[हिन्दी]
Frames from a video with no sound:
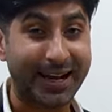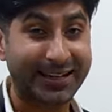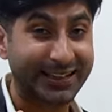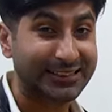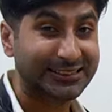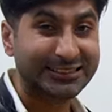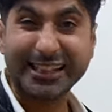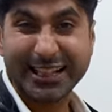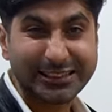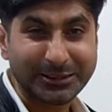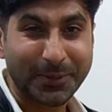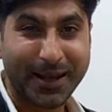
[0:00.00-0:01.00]
द टेक्निकल
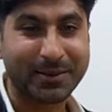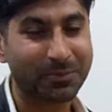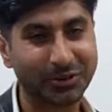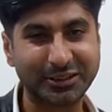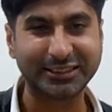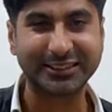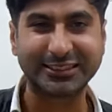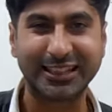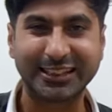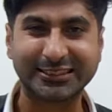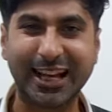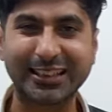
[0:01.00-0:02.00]
सेल्समैन मुझे
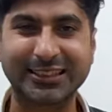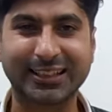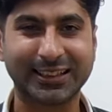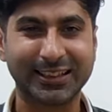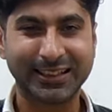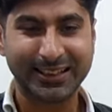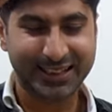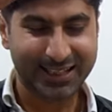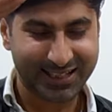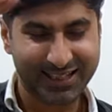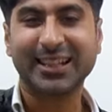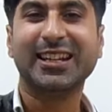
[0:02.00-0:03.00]
दीजिए इजाजत
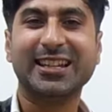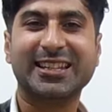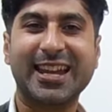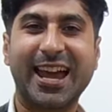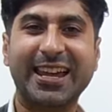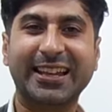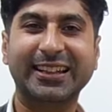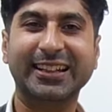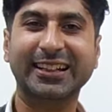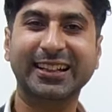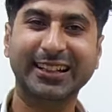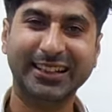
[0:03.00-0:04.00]
जय
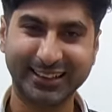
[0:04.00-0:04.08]
हिंद